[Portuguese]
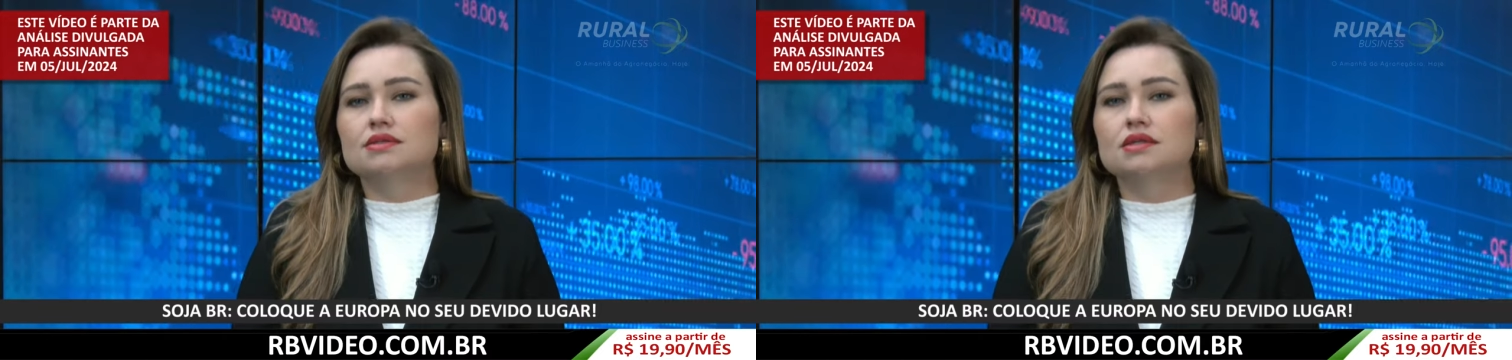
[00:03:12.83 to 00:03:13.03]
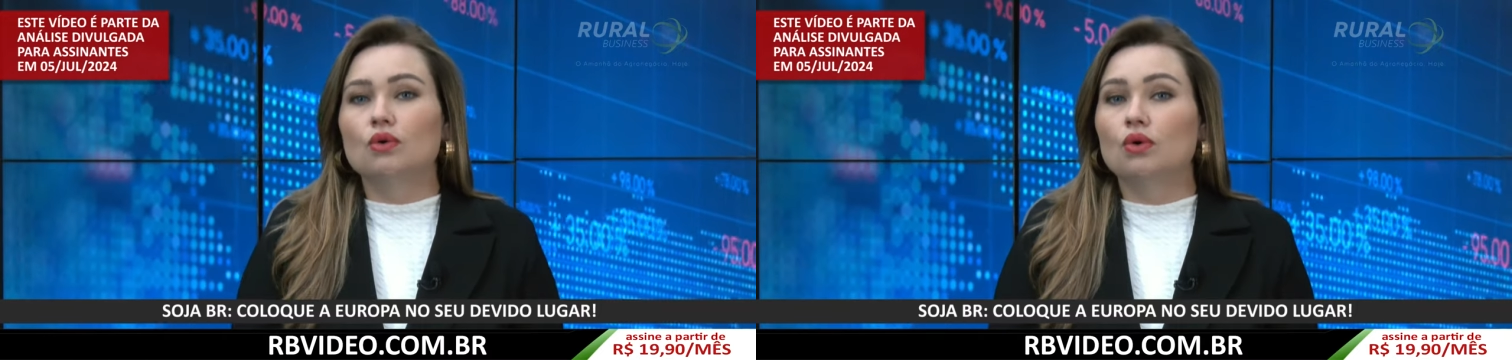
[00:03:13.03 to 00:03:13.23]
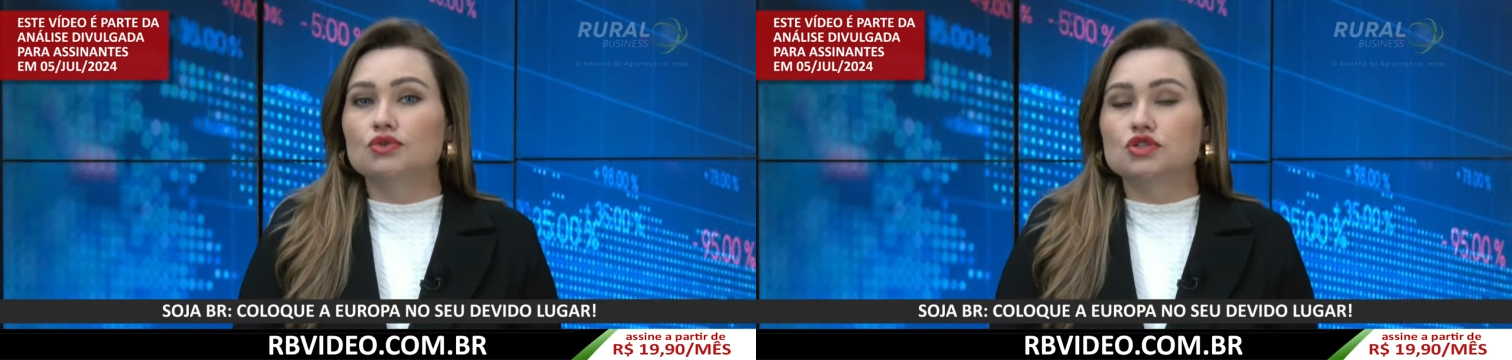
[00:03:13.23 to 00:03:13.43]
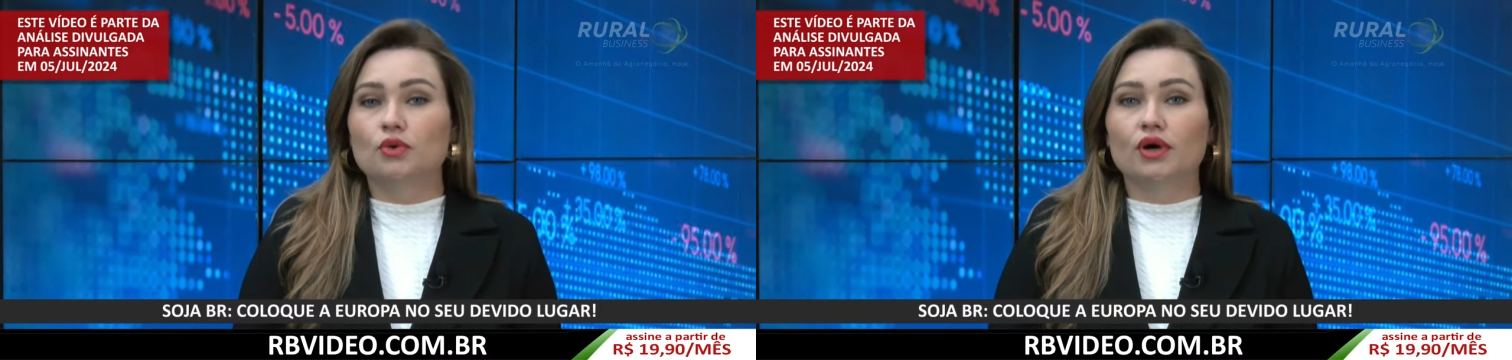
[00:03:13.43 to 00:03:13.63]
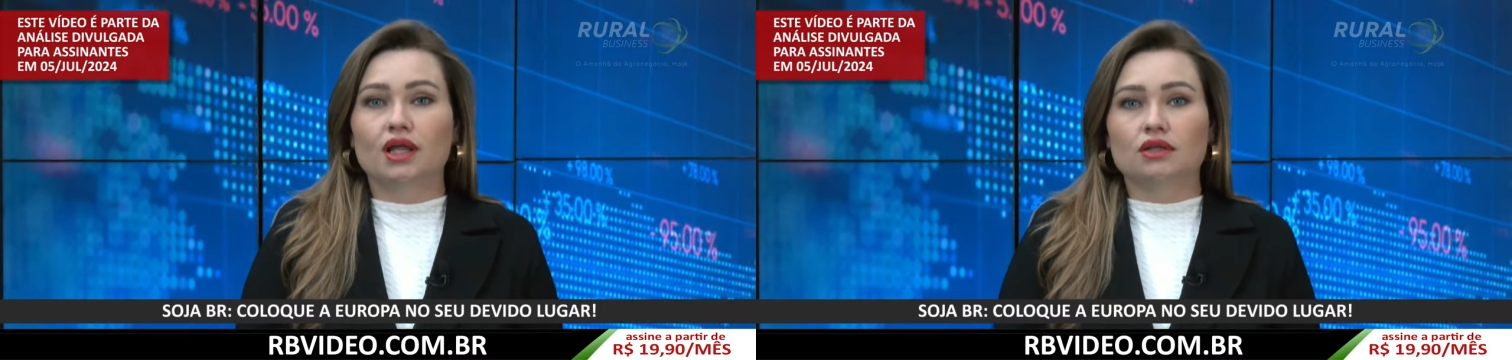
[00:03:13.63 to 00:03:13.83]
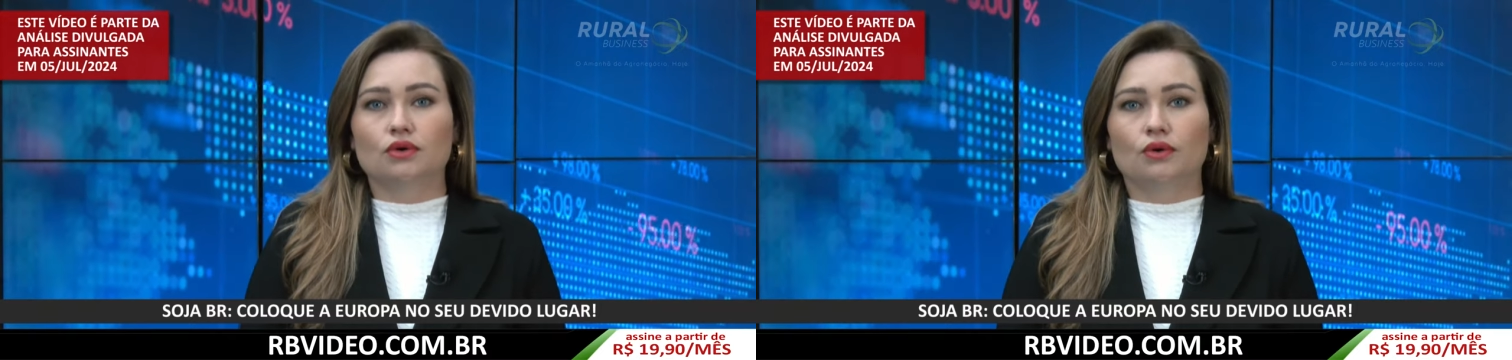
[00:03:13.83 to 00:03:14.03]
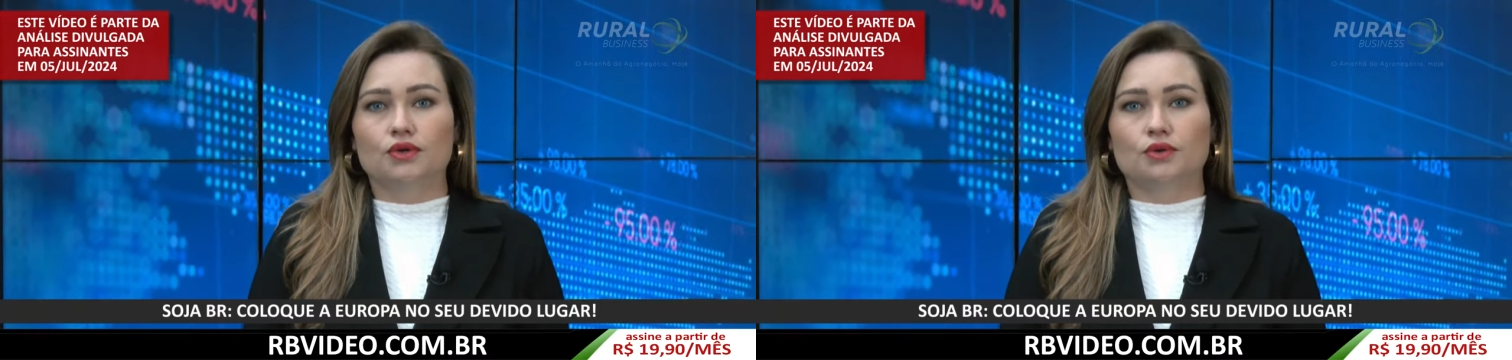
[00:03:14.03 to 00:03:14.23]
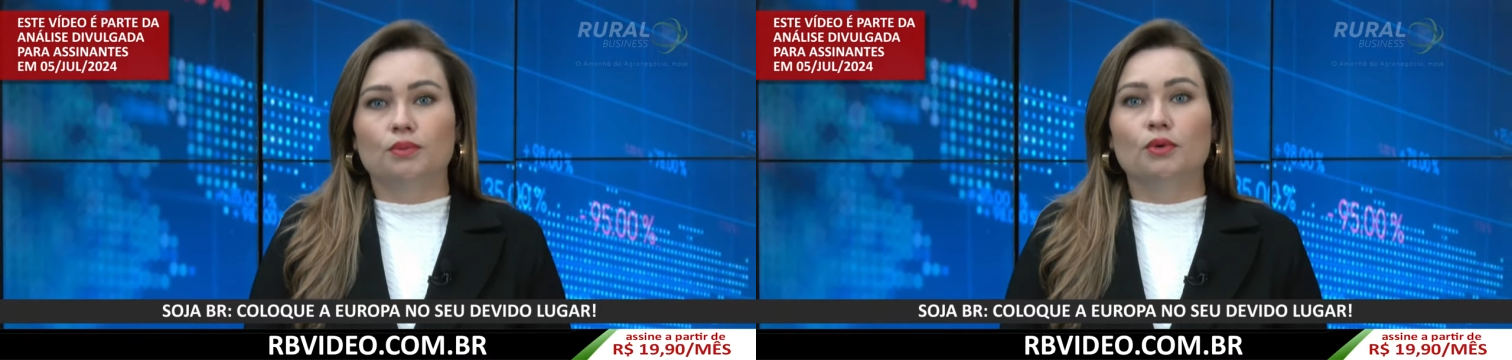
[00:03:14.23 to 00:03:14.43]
e, em seu último relatório,